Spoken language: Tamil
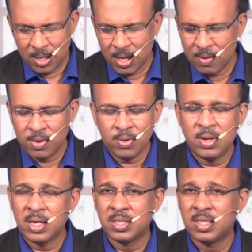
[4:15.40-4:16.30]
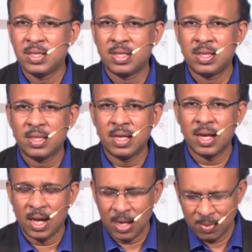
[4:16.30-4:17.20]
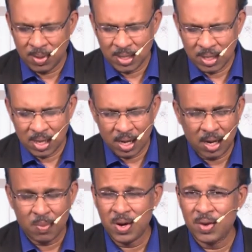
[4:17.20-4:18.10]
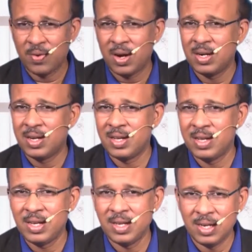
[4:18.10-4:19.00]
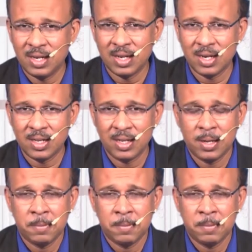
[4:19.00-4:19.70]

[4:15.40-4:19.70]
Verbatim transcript: தேவனுடைய சித்தத்தை அறிவதில் தான் நம்முடைய வாழ்க்கையே இருக்கிறது